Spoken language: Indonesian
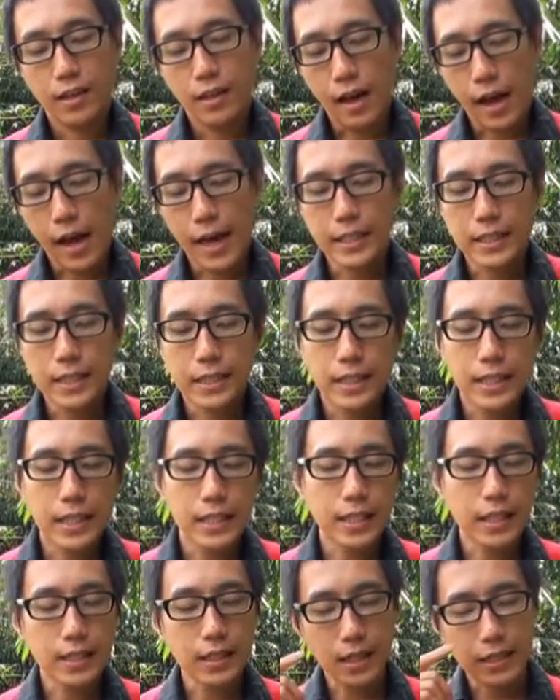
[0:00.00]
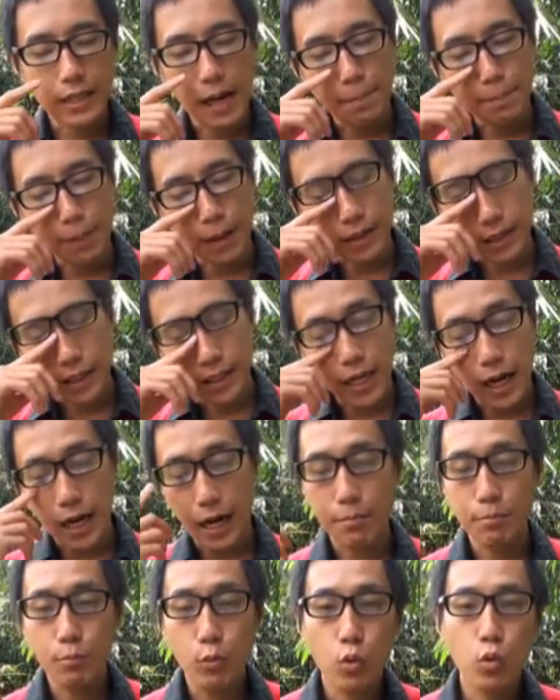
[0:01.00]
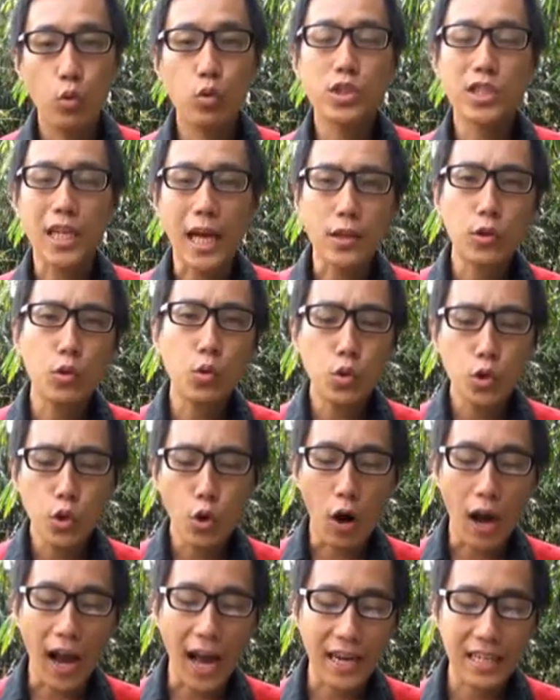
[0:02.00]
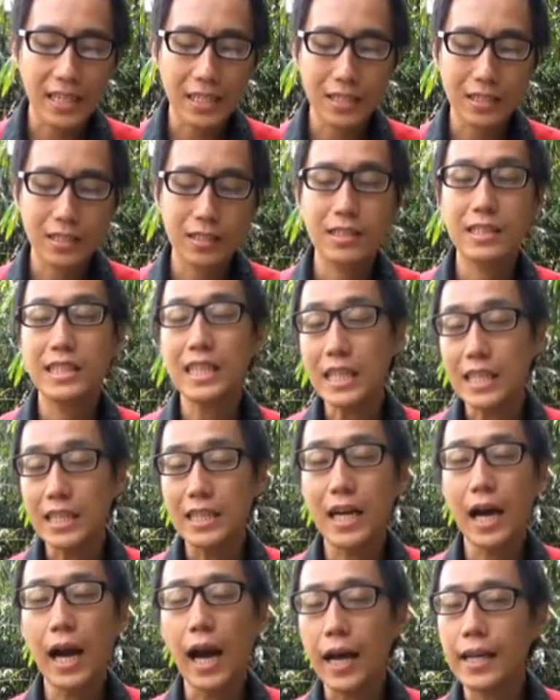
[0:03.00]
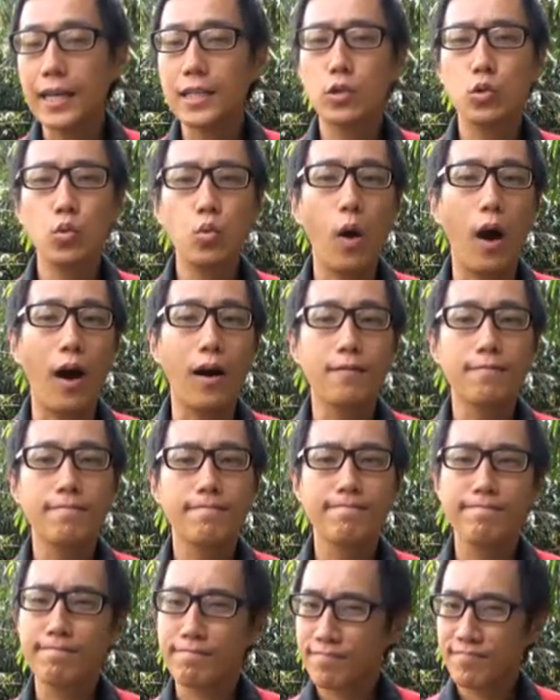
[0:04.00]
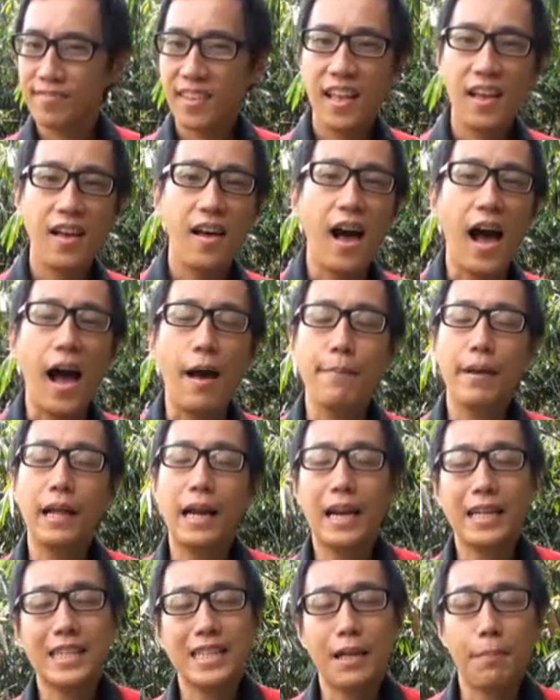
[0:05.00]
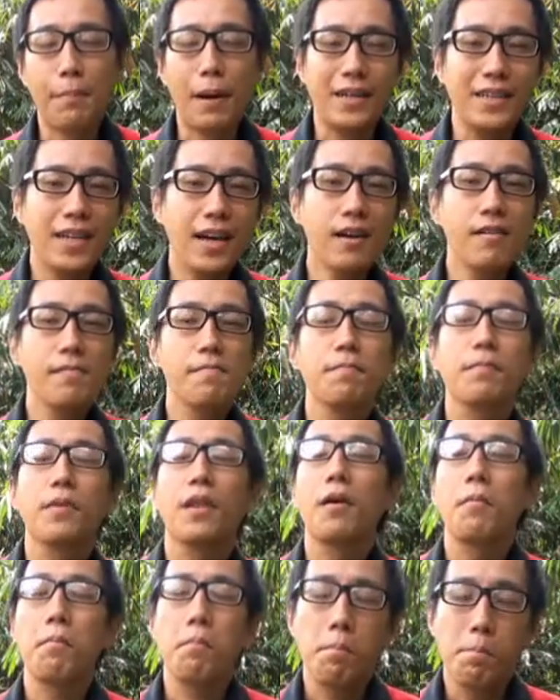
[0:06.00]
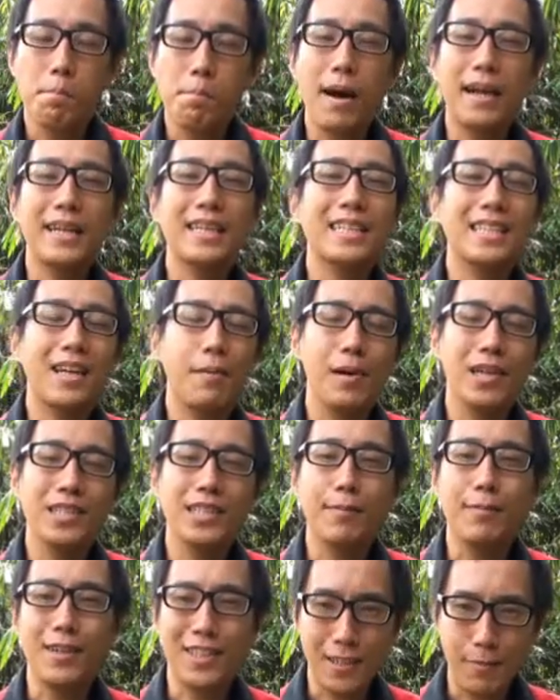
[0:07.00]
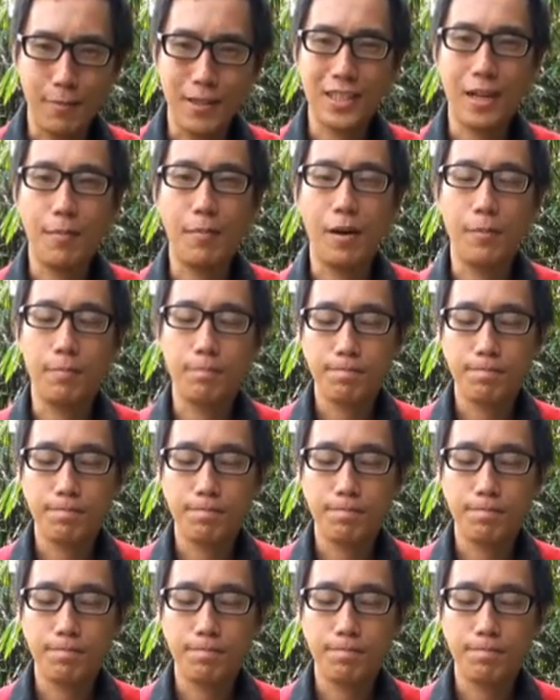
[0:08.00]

Ayat ini kita terdapat di dalam buku 1 Yohanes 3 ayat 2. Ambil Alkitab Anda, mari kita baca bersama-sama.